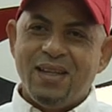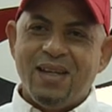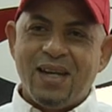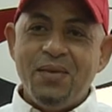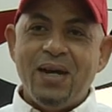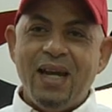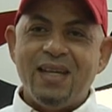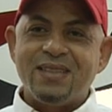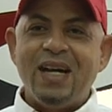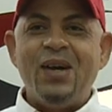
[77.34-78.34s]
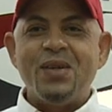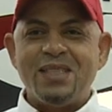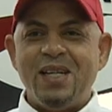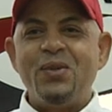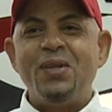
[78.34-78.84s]
rivales, ahora
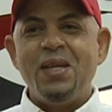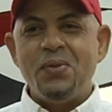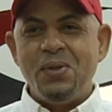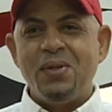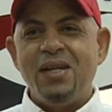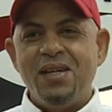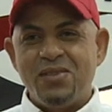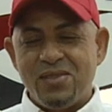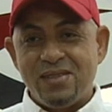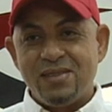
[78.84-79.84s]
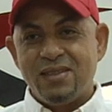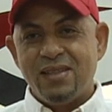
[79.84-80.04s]
se han unido en los Lakers.